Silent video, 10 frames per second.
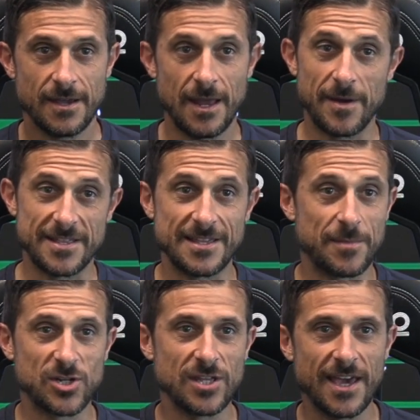la partita
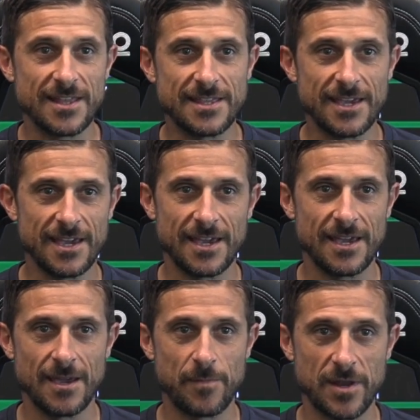
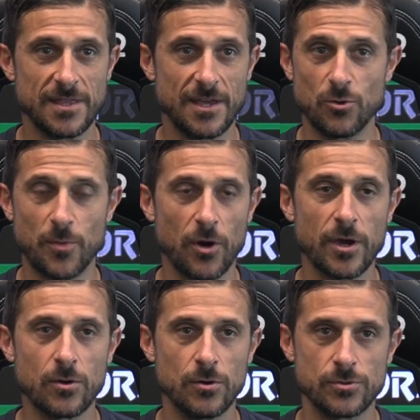precedente prendendo pro
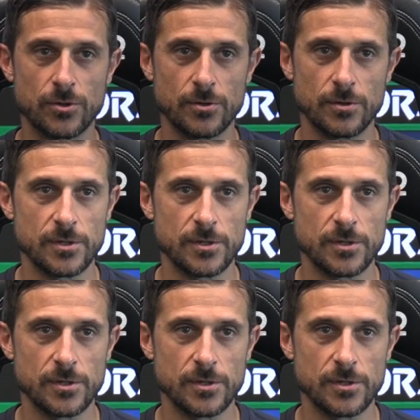e contro,